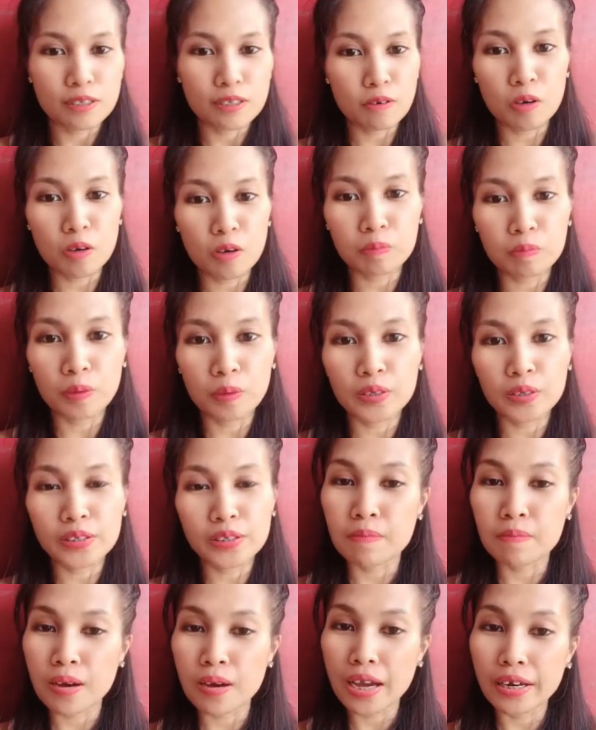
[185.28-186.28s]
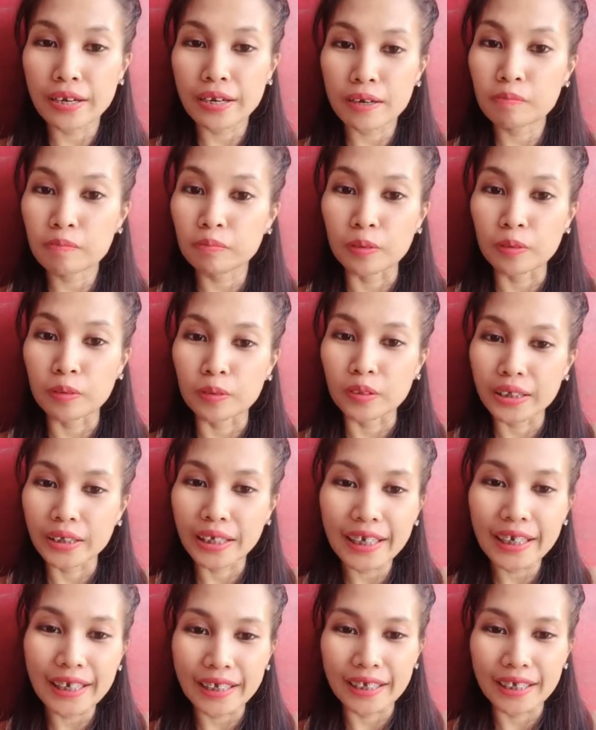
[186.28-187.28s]
So, ako po si Myra
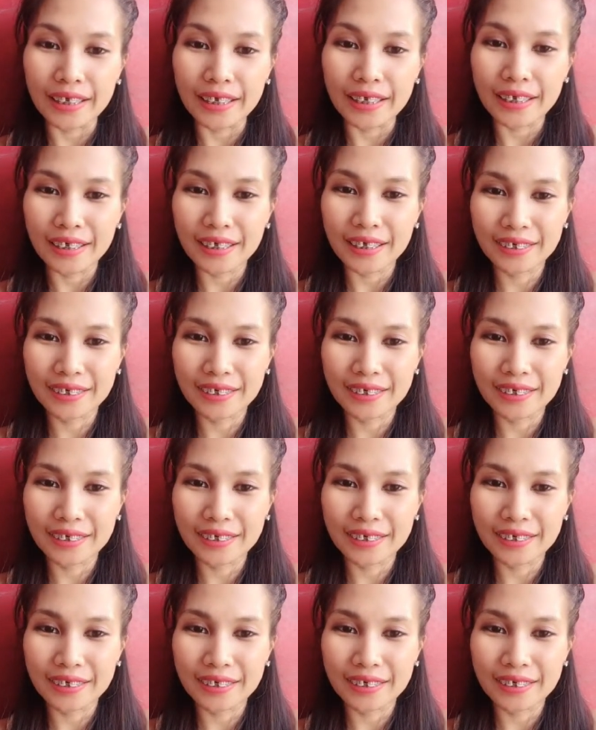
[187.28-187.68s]
Bonge.